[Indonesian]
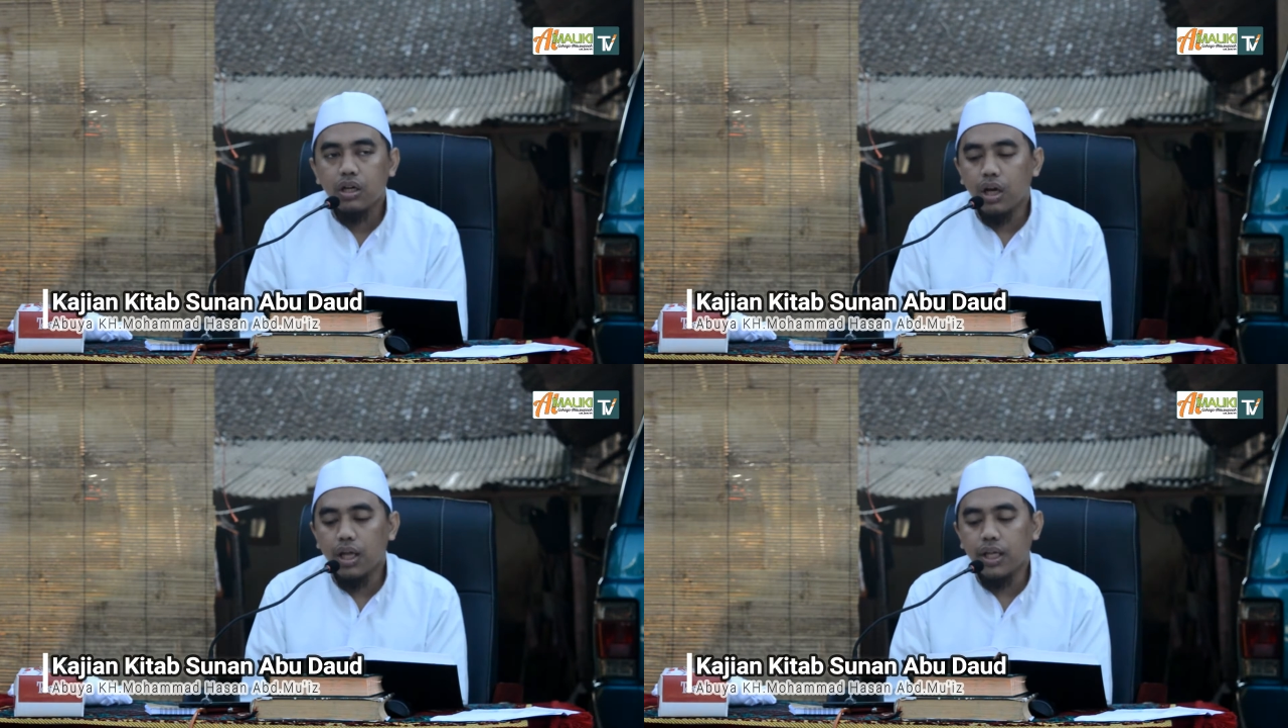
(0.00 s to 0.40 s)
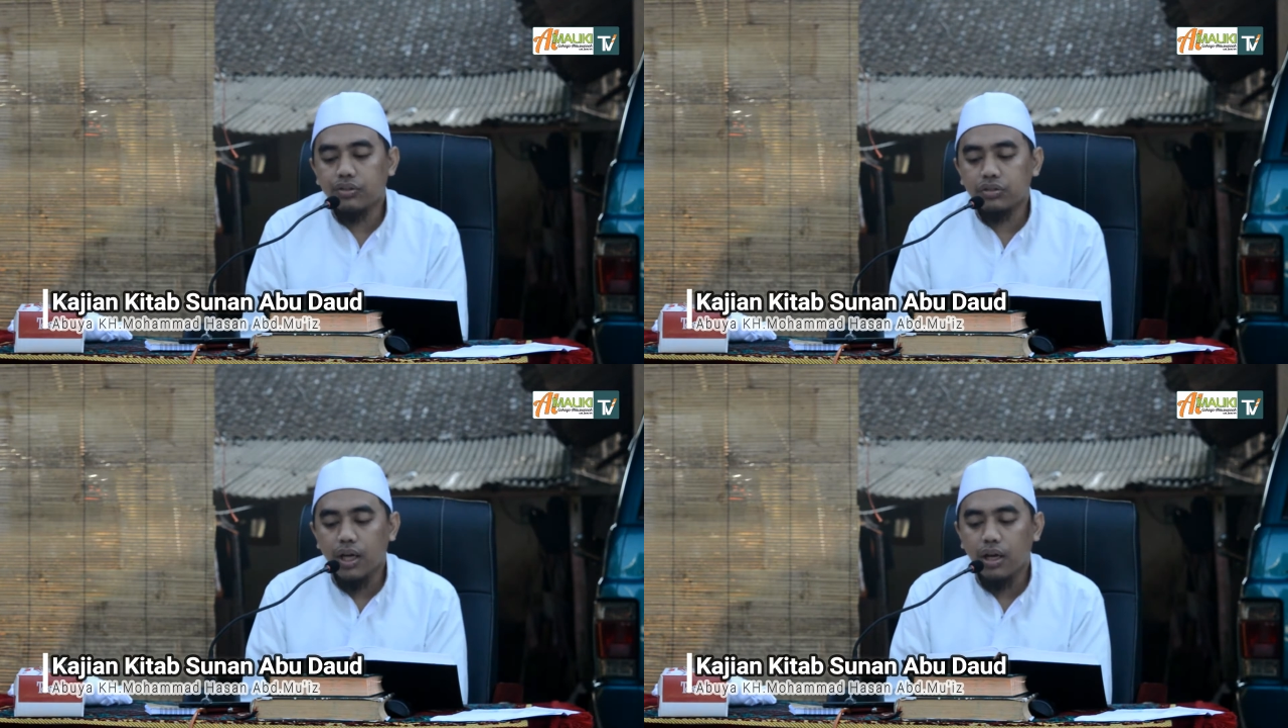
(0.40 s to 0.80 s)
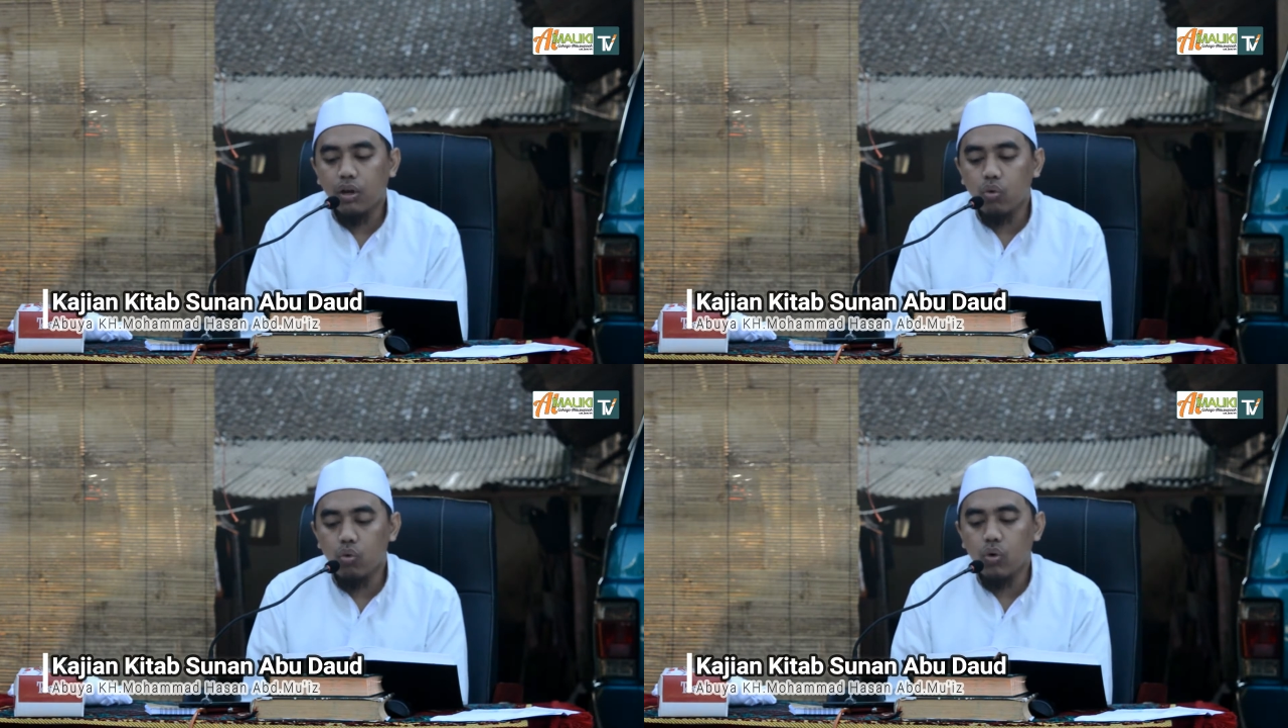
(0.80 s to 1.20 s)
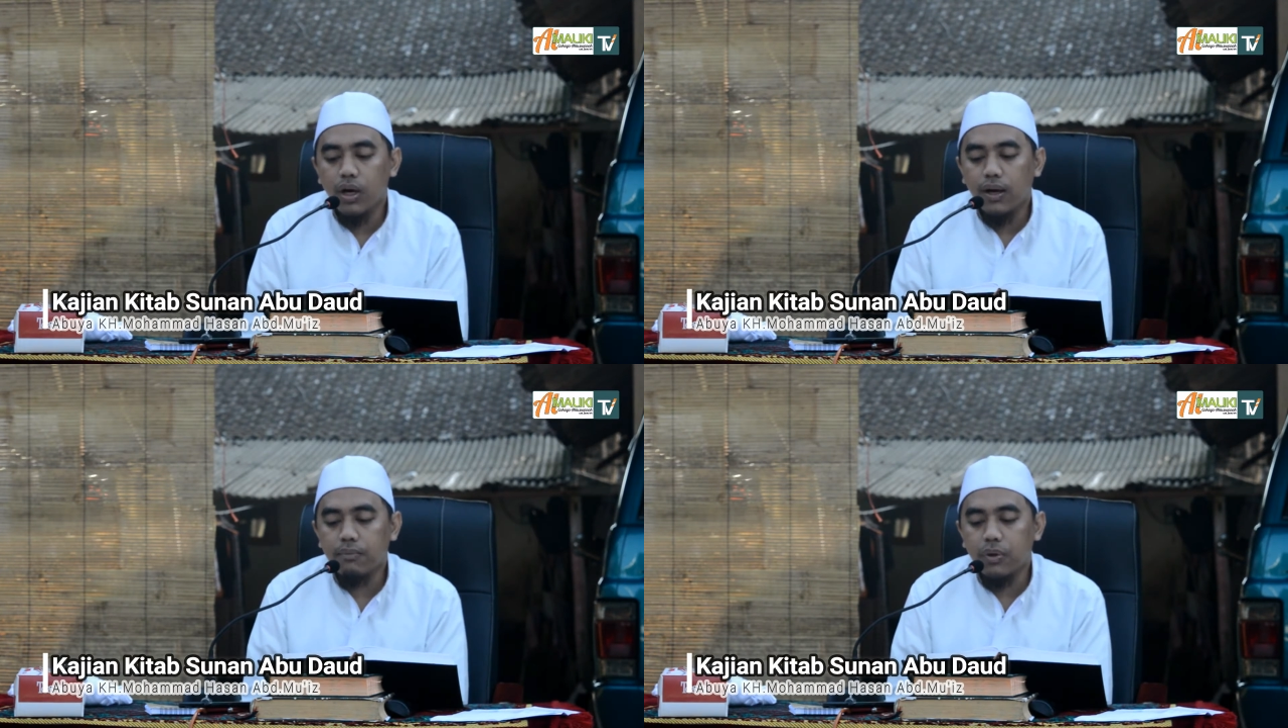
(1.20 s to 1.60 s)
qala Ishaq
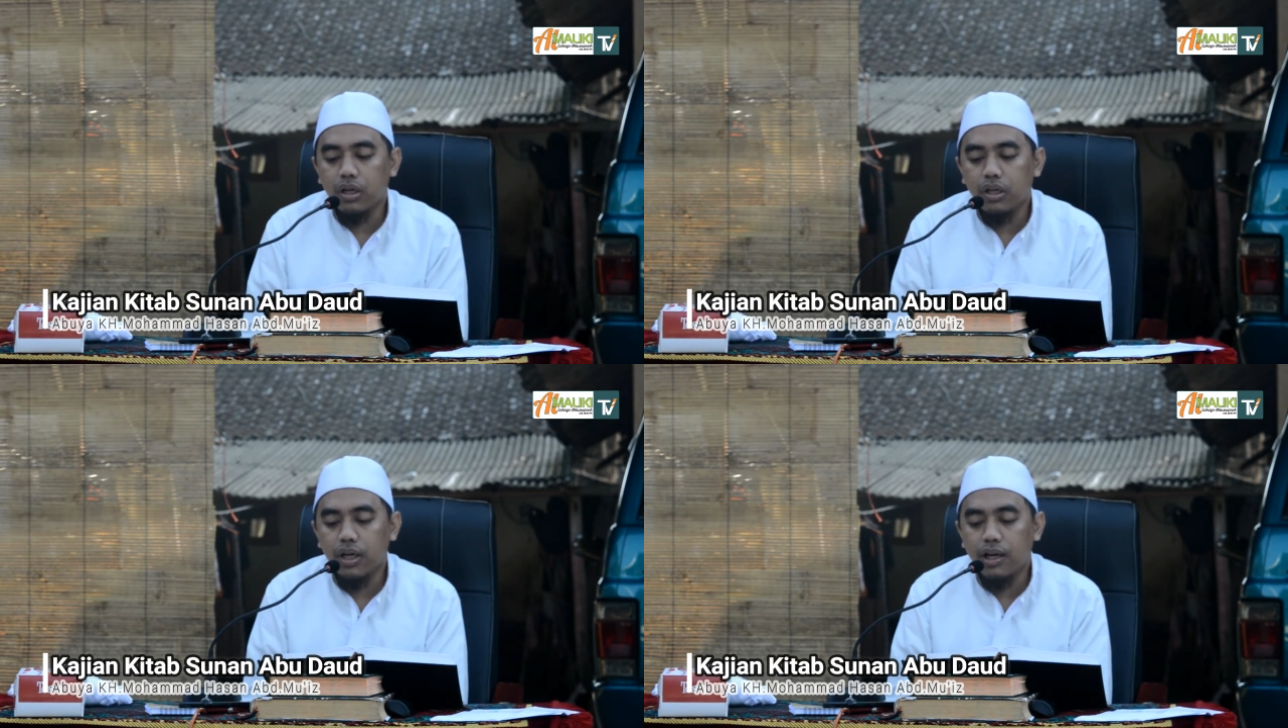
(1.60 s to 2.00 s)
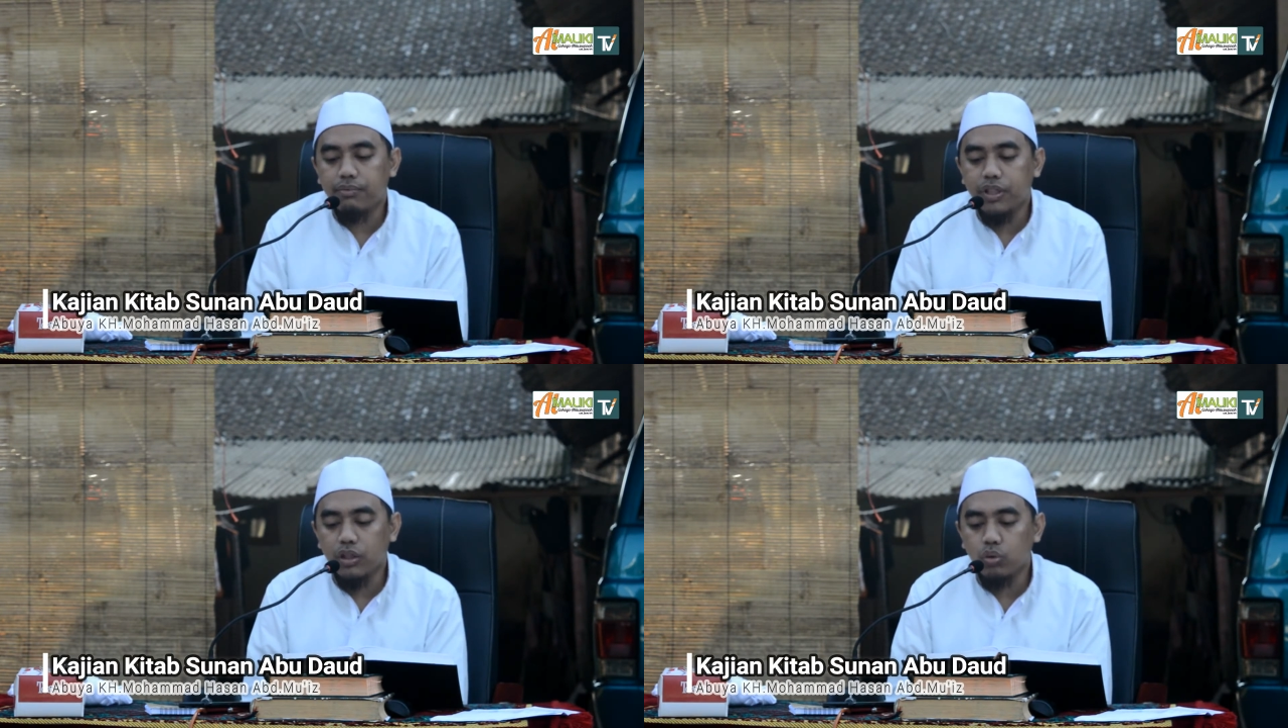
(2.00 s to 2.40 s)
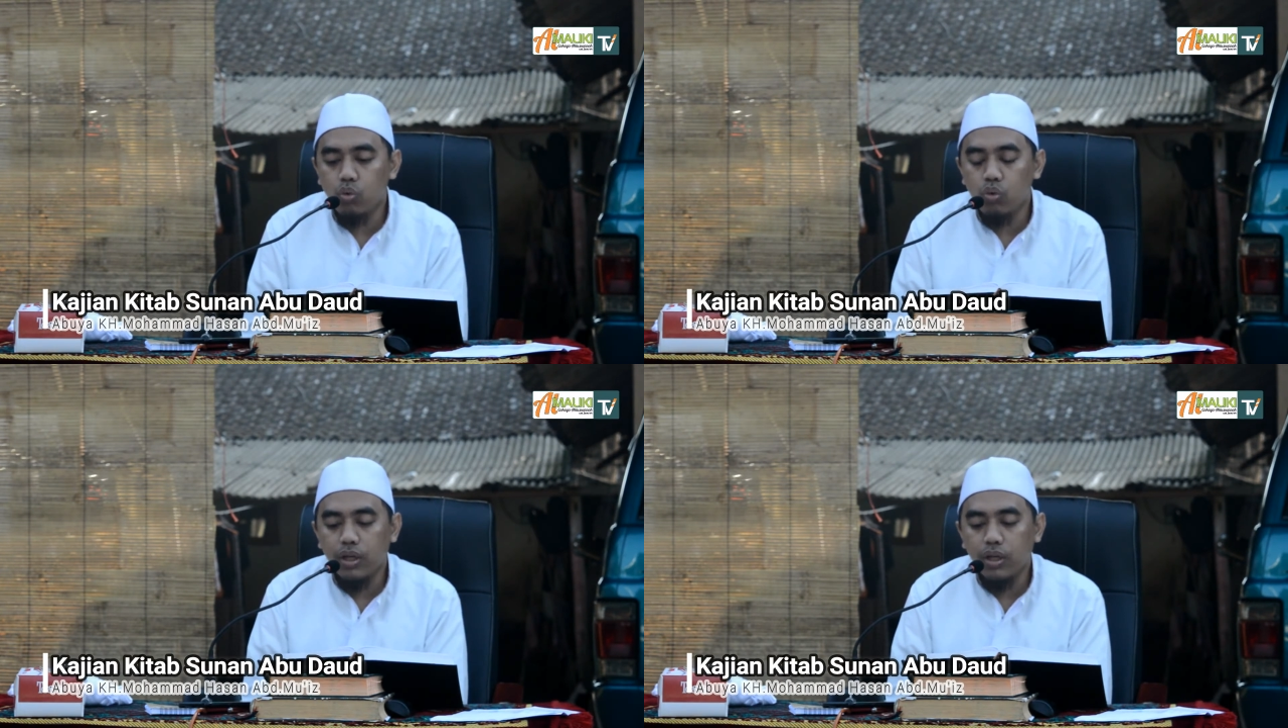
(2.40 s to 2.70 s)
akhbarana Abdatu